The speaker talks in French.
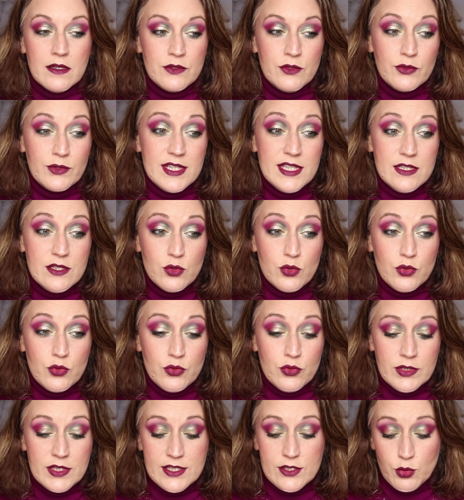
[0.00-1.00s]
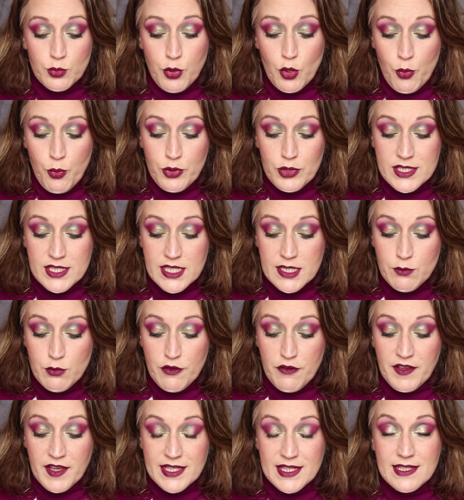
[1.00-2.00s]
donc ils ont, ils ont proposé de
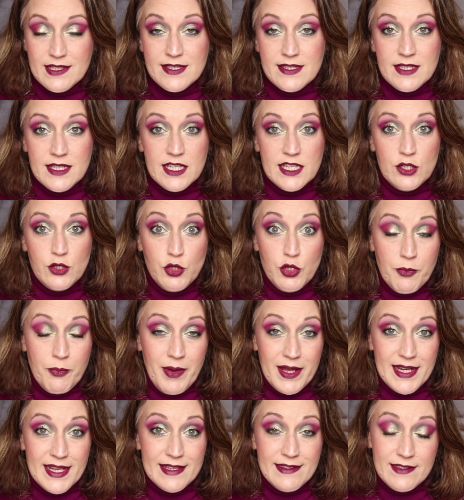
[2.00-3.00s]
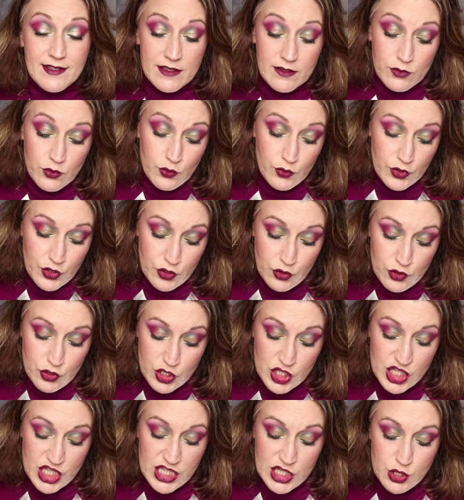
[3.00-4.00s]
me faire tester une palette. Donc
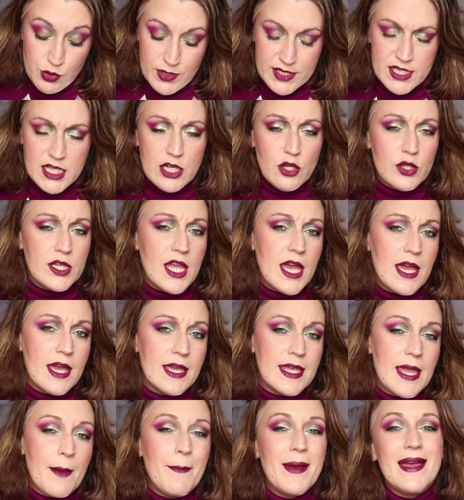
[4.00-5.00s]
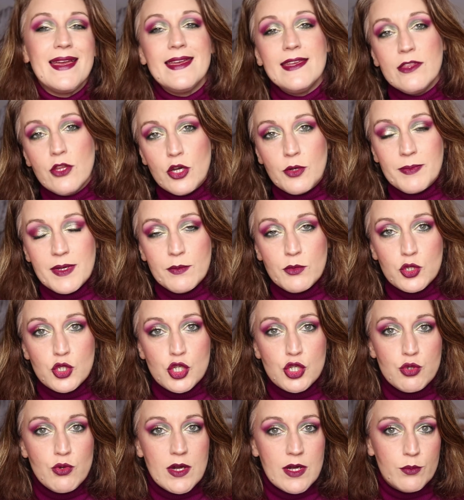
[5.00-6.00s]
j'ai choisi, alors il n'y a, a, pas énormément
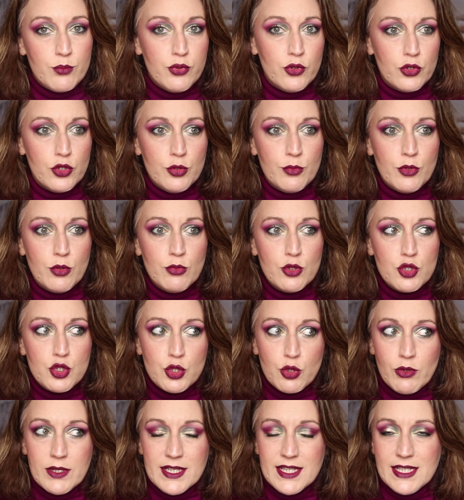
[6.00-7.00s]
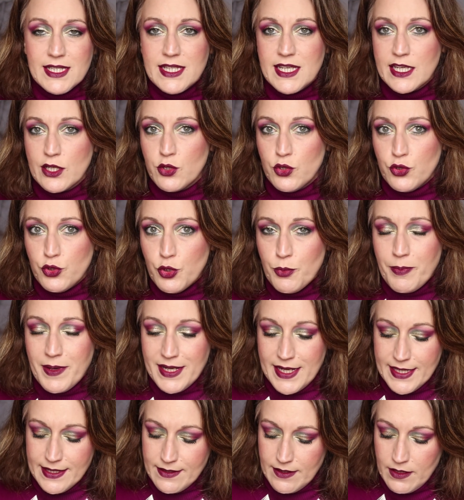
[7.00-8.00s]
de choix hein. pour le moment, je crois qu'il n'y a que deux
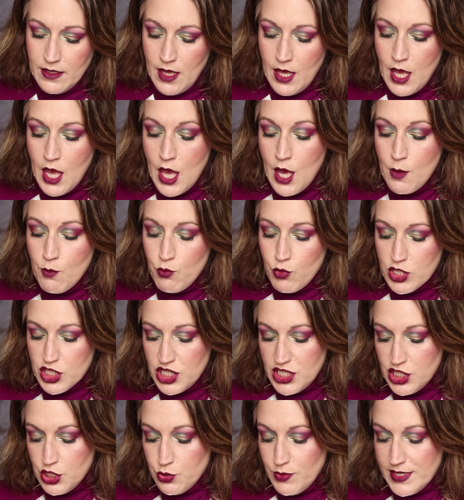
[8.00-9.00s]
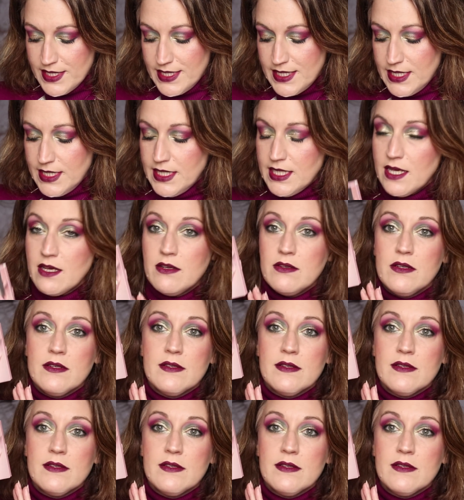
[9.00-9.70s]
palettes. Moi j'ai choisi